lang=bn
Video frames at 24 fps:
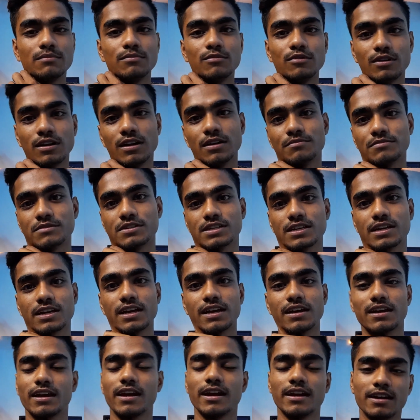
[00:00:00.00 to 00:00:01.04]
বললাম যে
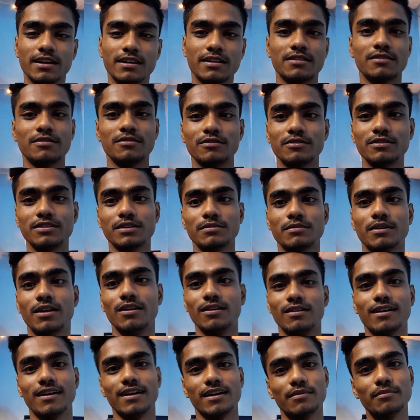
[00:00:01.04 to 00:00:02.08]
এডিট করতে ভালো
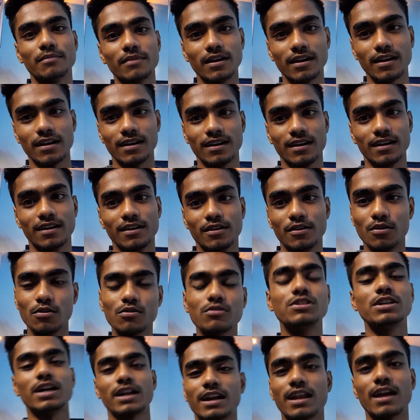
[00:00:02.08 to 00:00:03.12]
লাগে বা ও
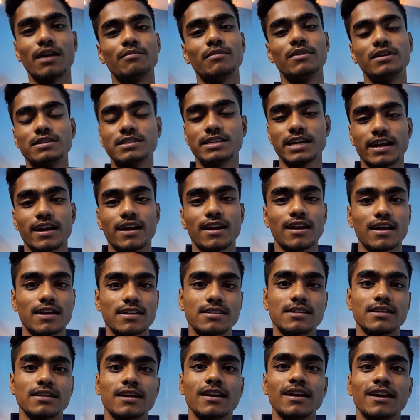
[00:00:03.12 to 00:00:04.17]
জানে আমার চ্যানেল
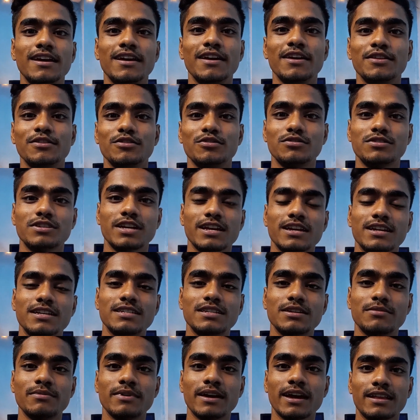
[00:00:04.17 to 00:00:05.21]
আছে তো সেই
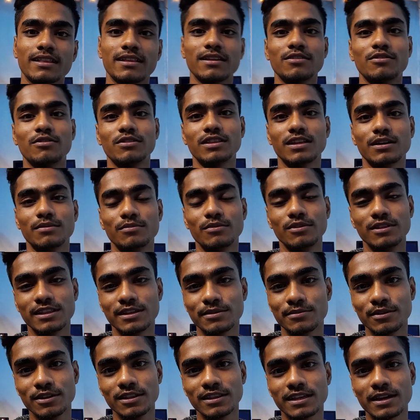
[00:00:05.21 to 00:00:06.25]
হিসেবে একদিন কথা বলতে
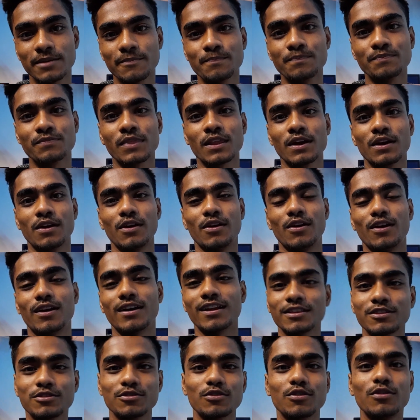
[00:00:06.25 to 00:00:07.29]
বলতে
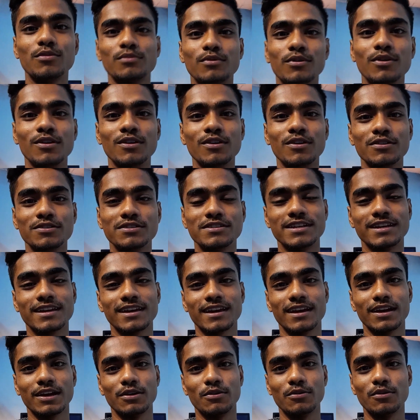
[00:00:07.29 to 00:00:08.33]
হঠাৎ ও বলল যে
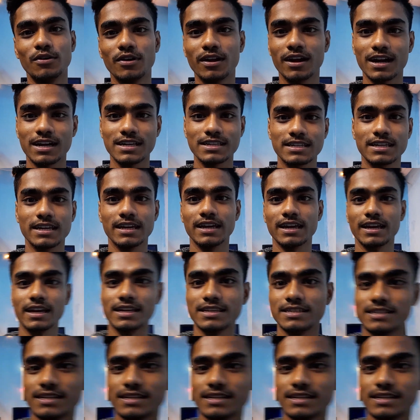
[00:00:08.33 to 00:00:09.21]
ওর কাছে এই